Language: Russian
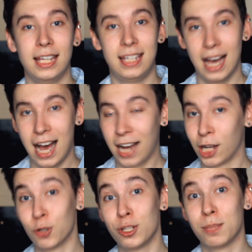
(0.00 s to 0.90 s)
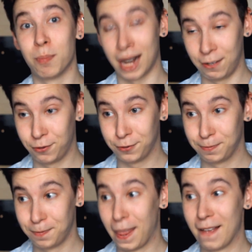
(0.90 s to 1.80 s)
я окажусь прав.
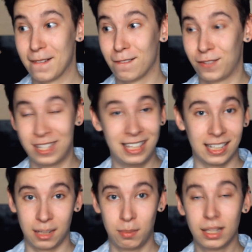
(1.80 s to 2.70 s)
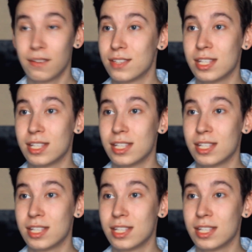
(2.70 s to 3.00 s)
Всегда так было,